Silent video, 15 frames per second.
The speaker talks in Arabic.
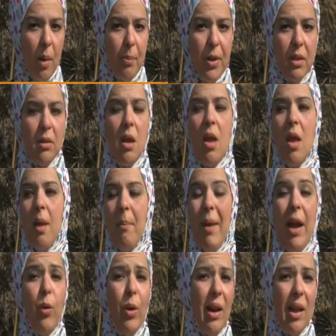ابيض
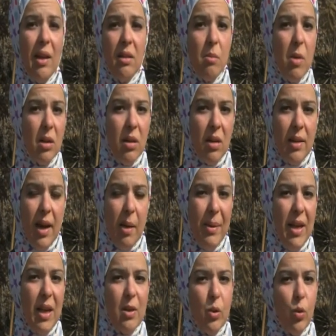بحاول على قد ما اقدر ان انا ابعد
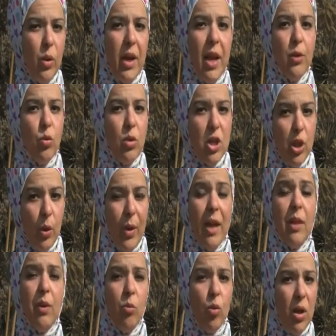عن السكريات
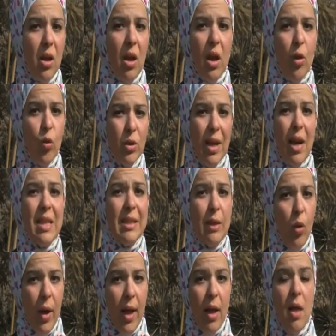والنشويات فممكن اخدها
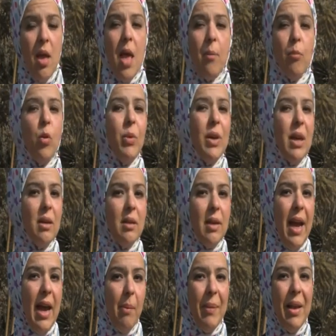اسلقها ممكن
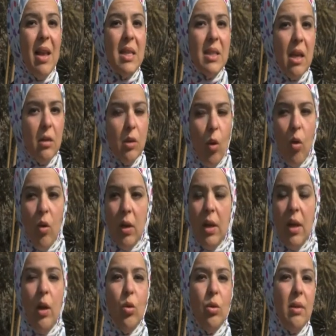اعملها زي طواجن
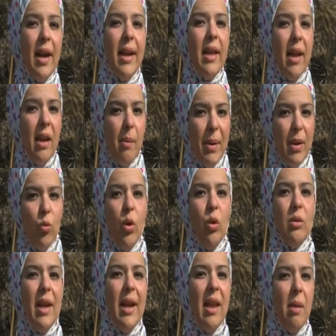احط عليها لبن
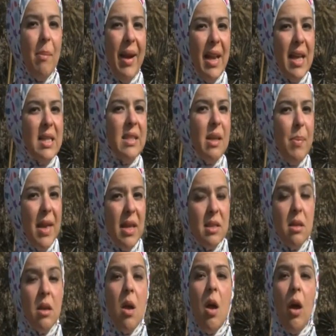واحط عليها معلقه
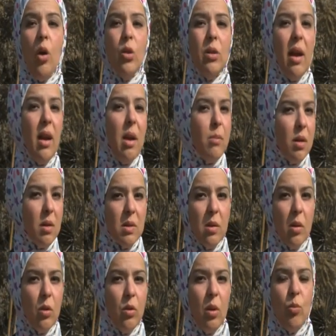زبادي احط عليها
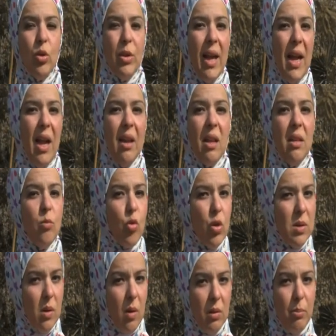المكسرات المتاحه لان
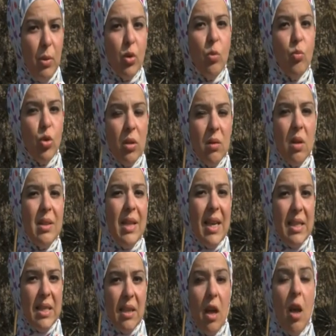المكسرات برضو مضادات
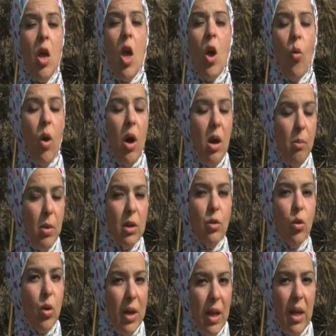اكسده واحماض
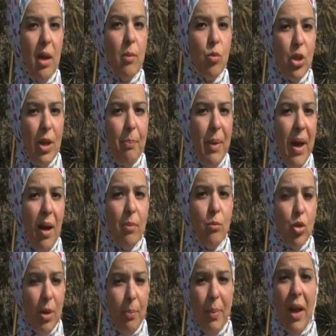دهنيه مشبعه
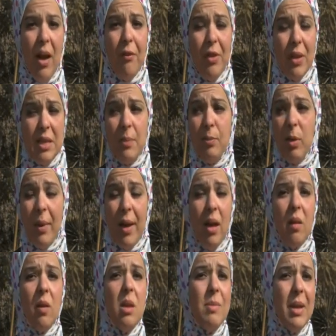مشبعه فدي بتبقى
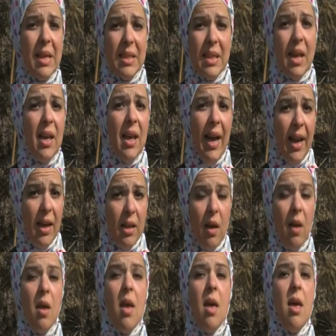قيمه غذائيه عاليه
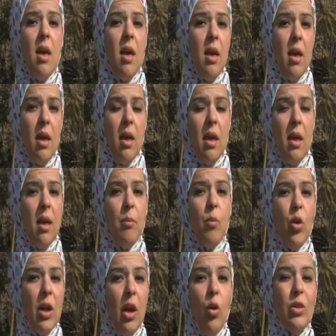آه،
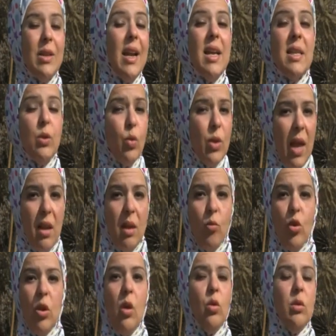ممكن احط عليها سوداني
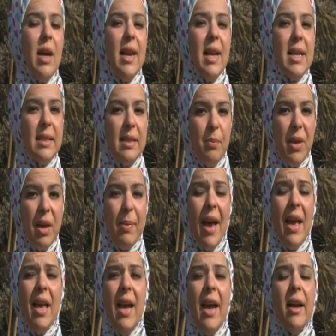ممكن احط عليها زبيب
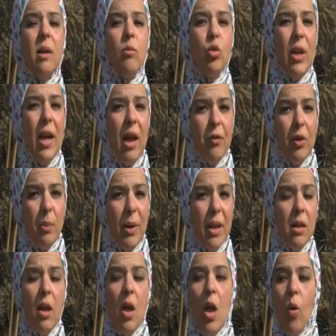اي حاجه متاحه في البيت
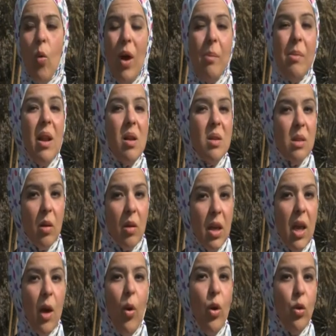واعملها
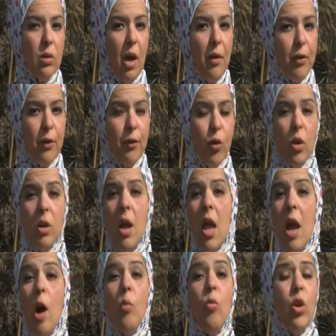صينيه واحطها في الفرن
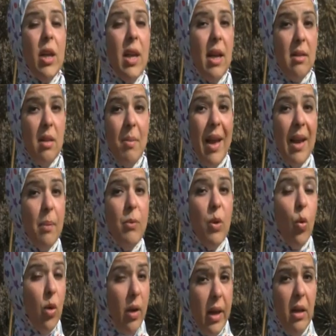او ممكن اقدمها لابني
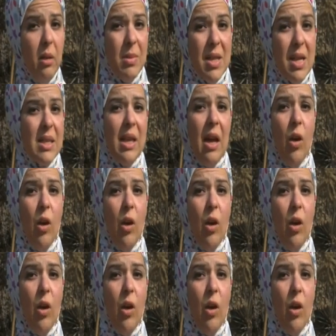وهو رايح المدرسه